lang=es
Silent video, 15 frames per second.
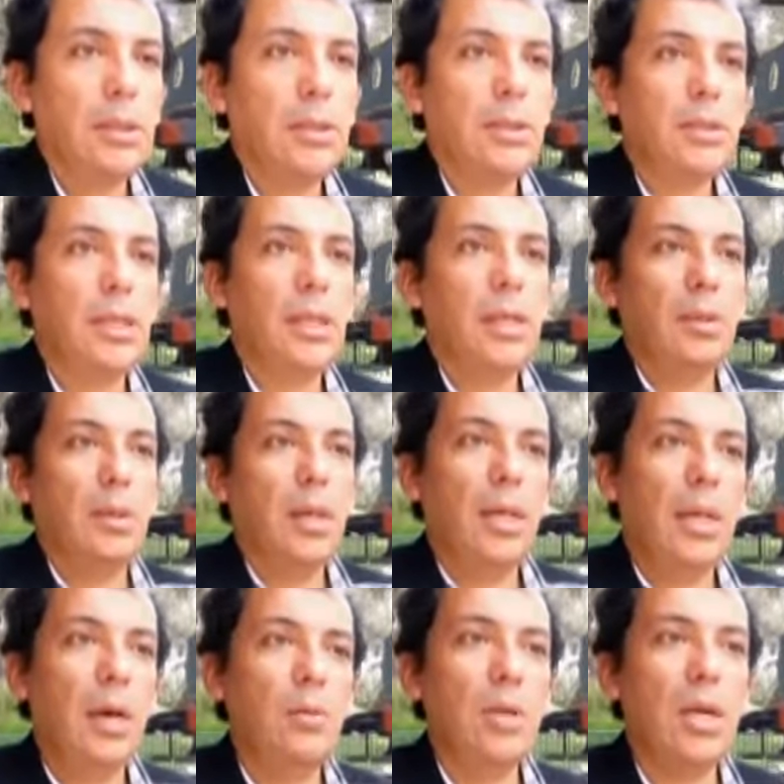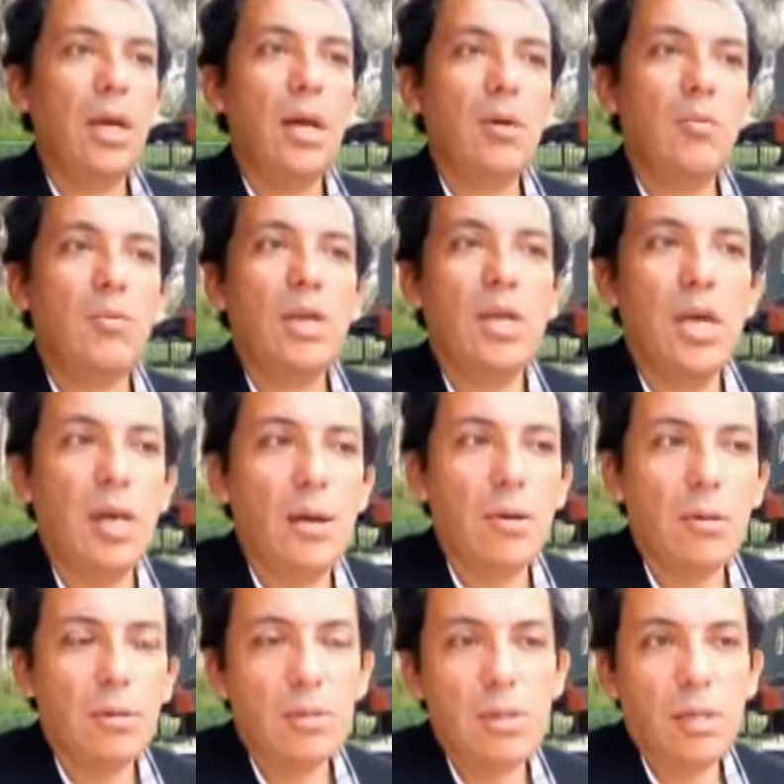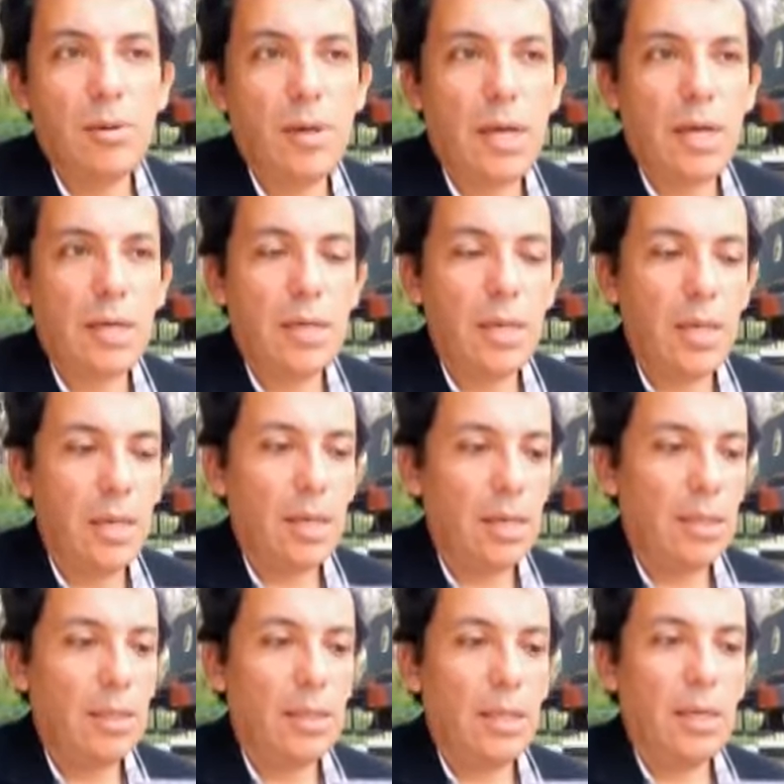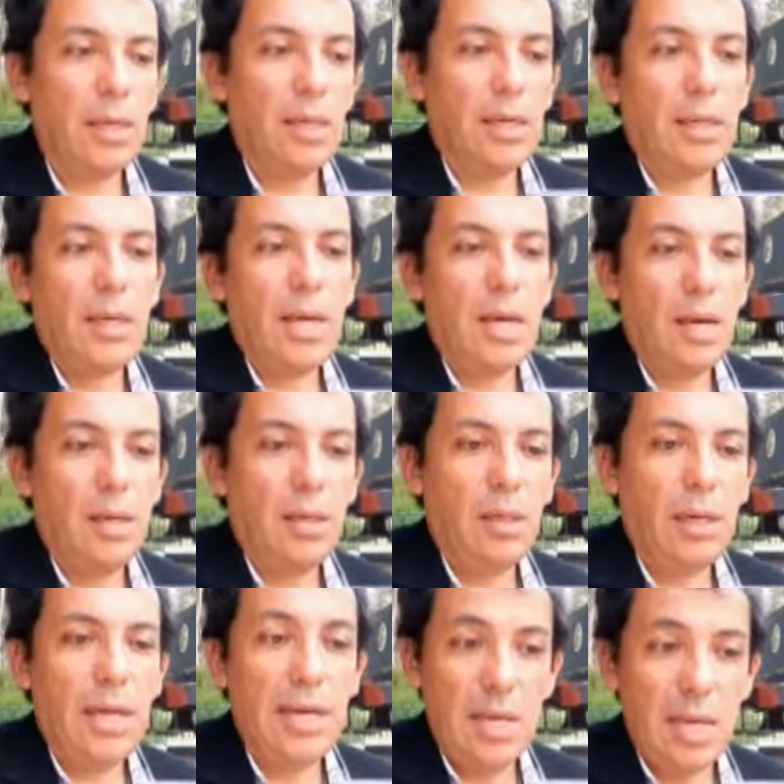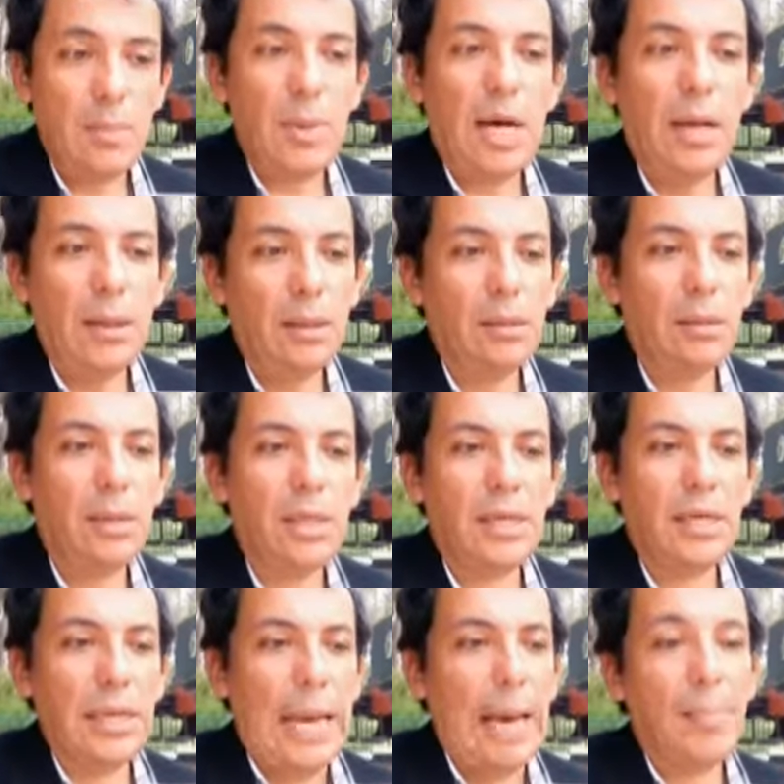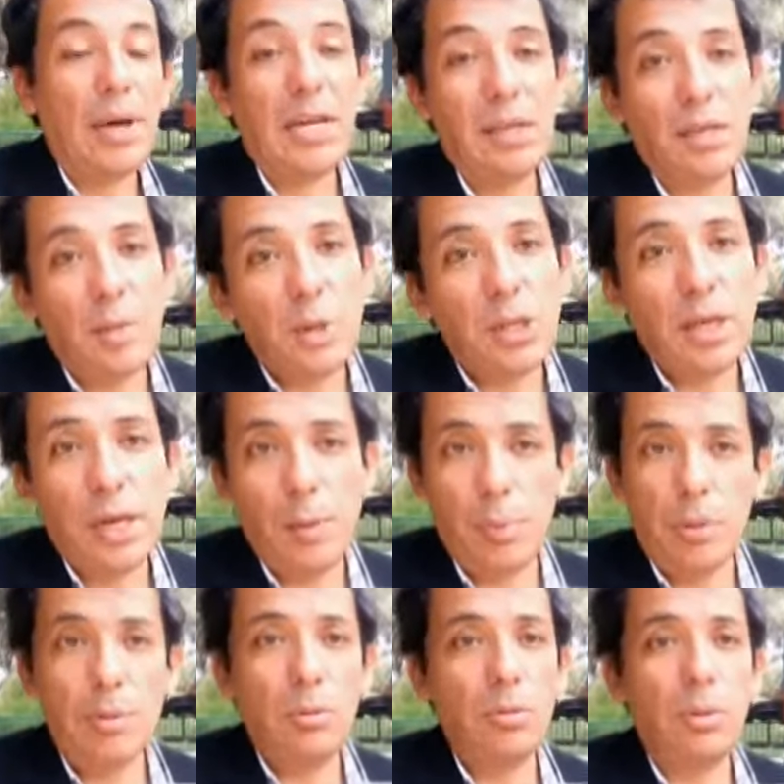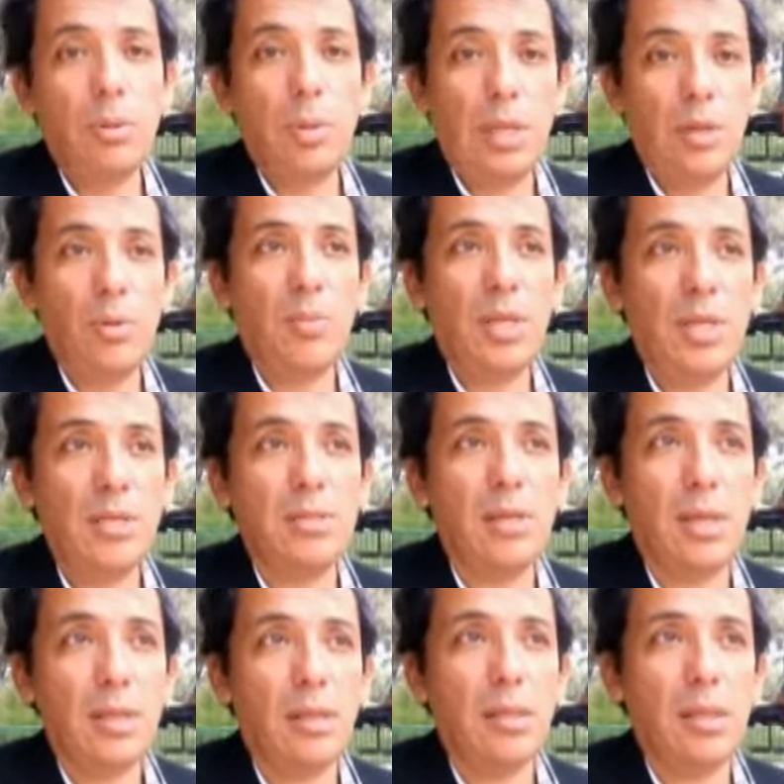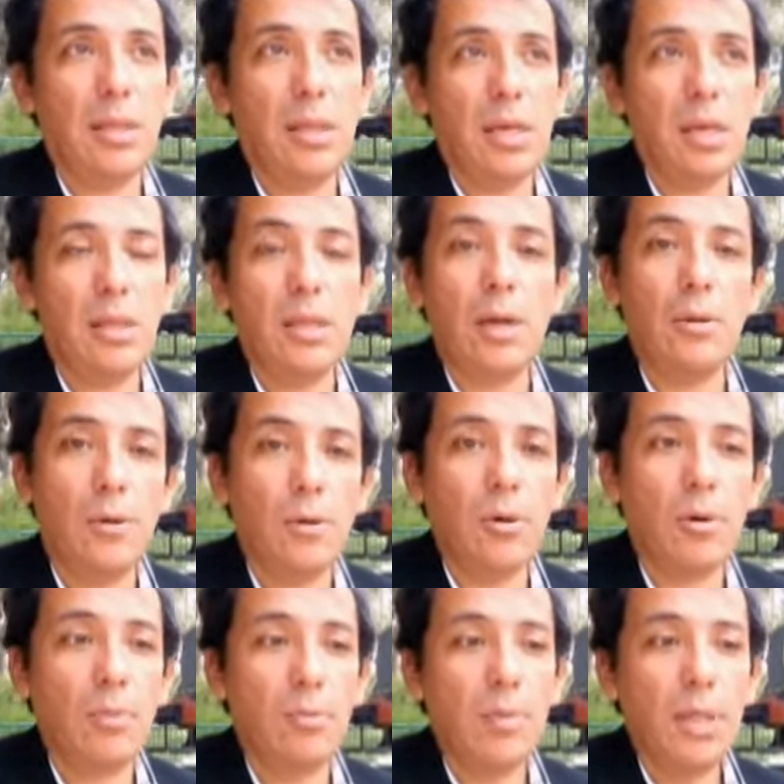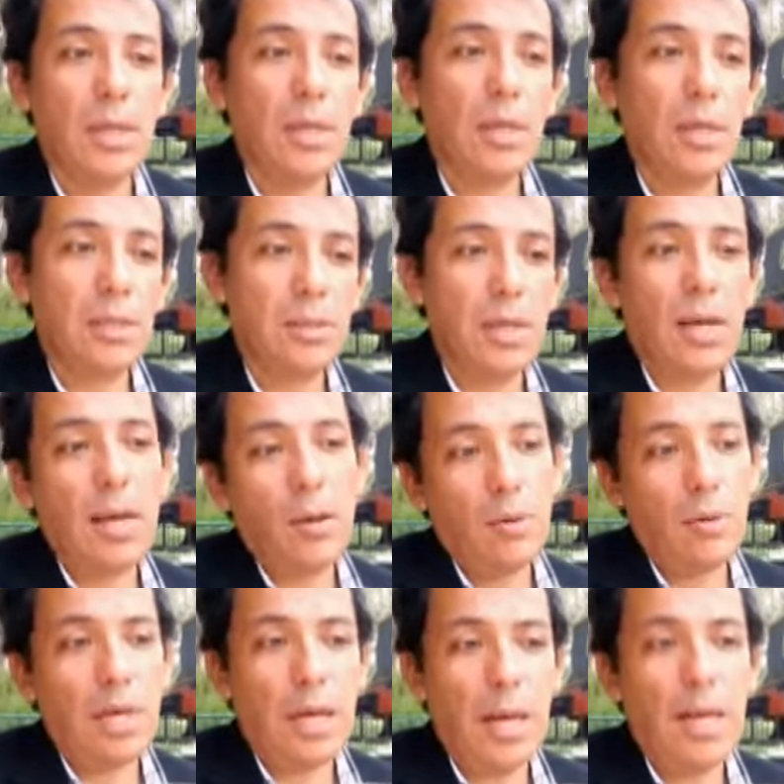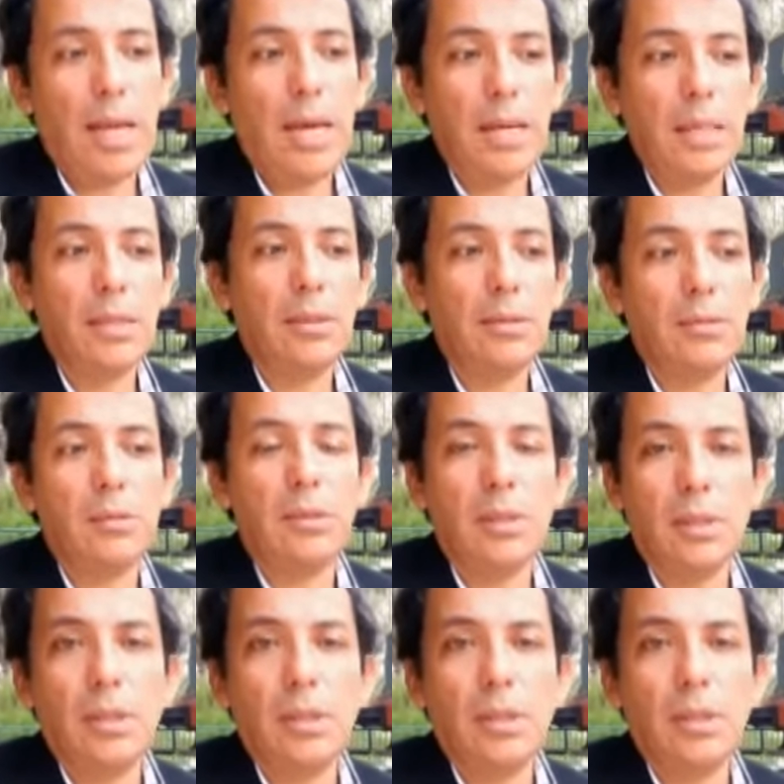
Sí, eh, la única comunidad reconocible aquí en, en Lima, aparentemente en el Perú, según ellos me dicen, de gitanos rom, está ubicada en,